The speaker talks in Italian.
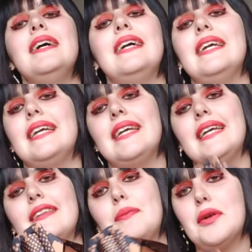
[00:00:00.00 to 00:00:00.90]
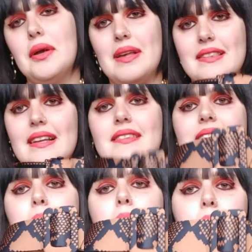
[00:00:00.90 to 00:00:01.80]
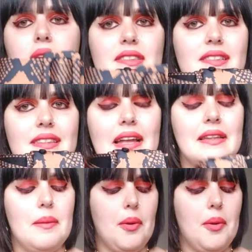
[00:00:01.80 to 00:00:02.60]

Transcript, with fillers: E spero che questa sembra più resistente,